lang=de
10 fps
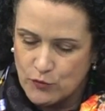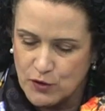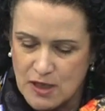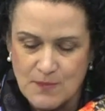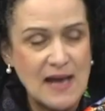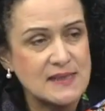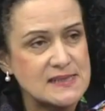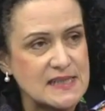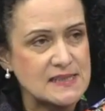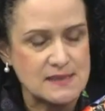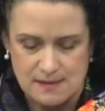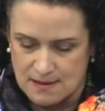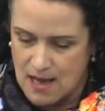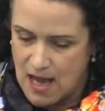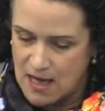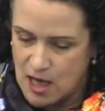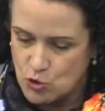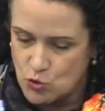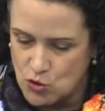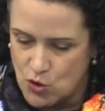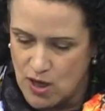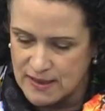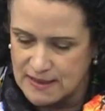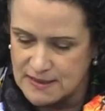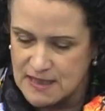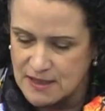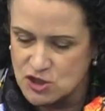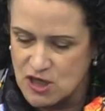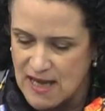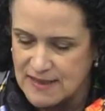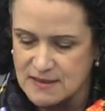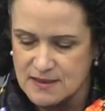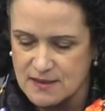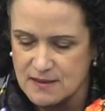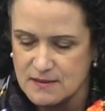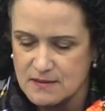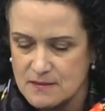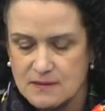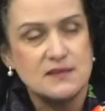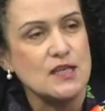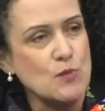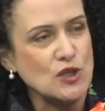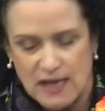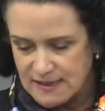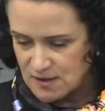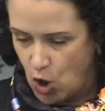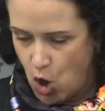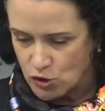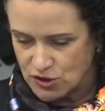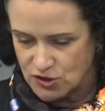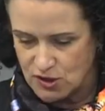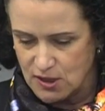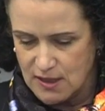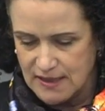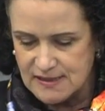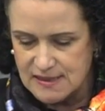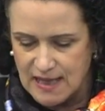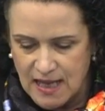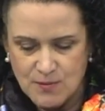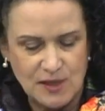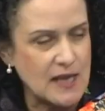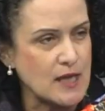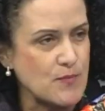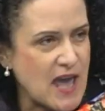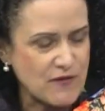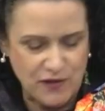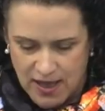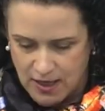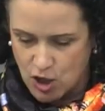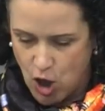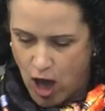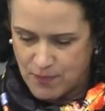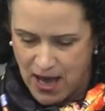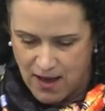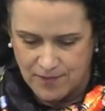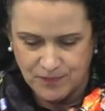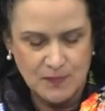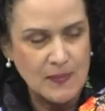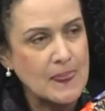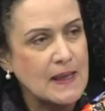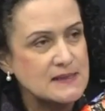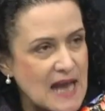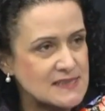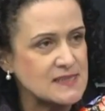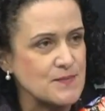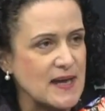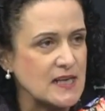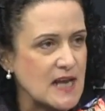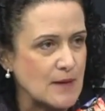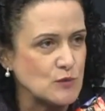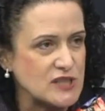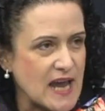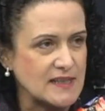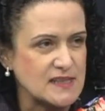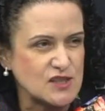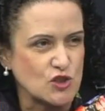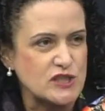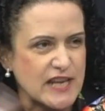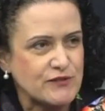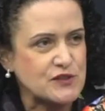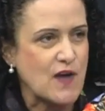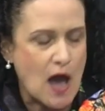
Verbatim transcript: Für die Marxisten aller Couleur gilt anscheinend, die Mutter ist tot, es lebe der gebärfähige Körper. Das, meine Damen und Herren, ist zutiefst